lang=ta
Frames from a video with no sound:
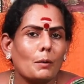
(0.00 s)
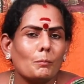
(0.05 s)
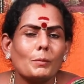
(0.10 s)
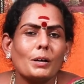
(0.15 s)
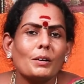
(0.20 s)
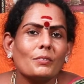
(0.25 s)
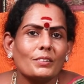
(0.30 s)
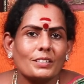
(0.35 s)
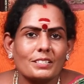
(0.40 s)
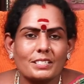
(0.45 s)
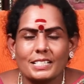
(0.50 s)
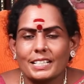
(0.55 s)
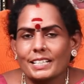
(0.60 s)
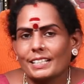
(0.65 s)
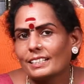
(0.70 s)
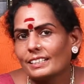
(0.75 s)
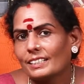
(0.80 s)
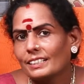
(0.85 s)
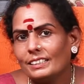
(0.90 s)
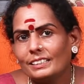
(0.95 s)

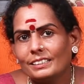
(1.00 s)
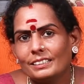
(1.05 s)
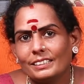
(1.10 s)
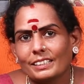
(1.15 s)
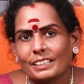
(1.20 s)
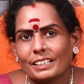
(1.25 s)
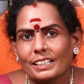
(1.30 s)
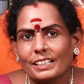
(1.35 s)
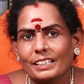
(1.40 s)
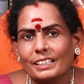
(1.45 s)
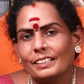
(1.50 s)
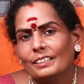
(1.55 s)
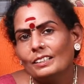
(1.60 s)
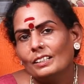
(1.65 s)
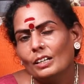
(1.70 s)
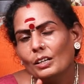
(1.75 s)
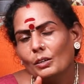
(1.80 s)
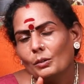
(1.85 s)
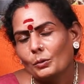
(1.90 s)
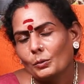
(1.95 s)
அமாவாசையில் நீங்கள்
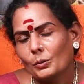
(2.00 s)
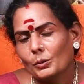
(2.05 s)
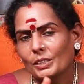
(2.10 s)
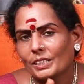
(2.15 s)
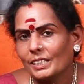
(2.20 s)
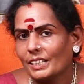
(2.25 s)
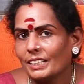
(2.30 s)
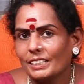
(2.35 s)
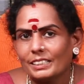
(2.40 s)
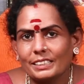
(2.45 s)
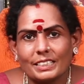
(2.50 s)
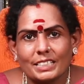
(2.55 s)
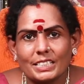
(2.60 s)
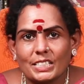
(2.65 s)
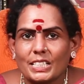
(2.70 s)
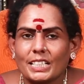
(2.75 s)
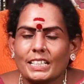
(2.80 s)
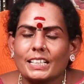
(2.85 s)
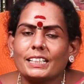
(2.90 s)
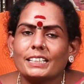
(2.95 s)
ஒரு நாள்
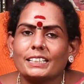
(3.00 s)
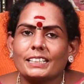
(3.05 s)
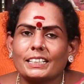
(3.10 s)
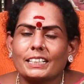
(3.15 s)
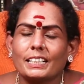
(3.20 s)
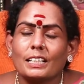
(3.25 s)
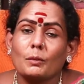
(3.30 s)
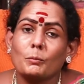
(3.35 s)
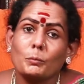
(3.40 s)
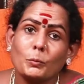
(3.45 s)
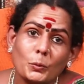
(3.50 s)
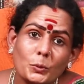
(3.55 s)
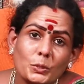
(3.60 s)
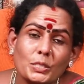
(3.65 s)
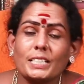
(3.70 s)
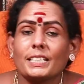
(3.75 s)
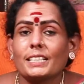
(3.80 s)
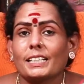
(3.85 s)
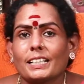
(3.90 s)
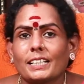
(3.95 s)
திருஷ்டி கழிக்கலாம்
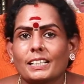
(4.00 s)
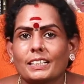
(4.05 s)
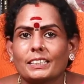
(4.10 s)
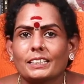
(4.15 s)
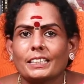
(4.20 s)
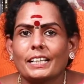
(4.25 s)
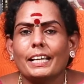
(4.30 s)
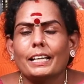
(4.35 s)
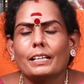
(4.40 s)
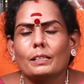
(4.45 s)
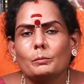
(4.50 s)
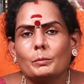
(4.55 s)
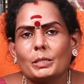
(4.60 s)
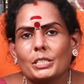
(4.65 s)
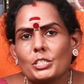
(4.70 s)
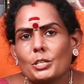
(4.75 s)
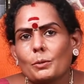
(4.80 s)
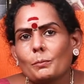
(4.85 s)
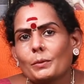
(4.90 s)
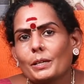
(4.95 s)
பூசணிக்காயில்
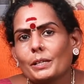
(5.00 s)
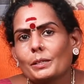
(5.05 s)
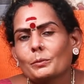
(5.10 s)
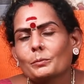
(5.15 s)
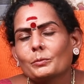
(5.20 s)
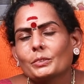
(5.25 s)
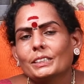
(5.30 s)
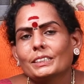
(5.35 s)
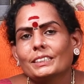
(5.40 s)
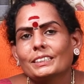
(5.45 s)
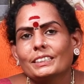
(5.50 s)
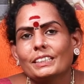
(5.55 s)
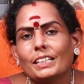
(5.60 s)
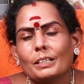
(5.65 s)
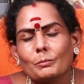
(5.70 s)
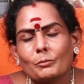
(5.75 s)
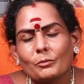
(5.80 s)
எலுமிச்சப்பழம் வந்து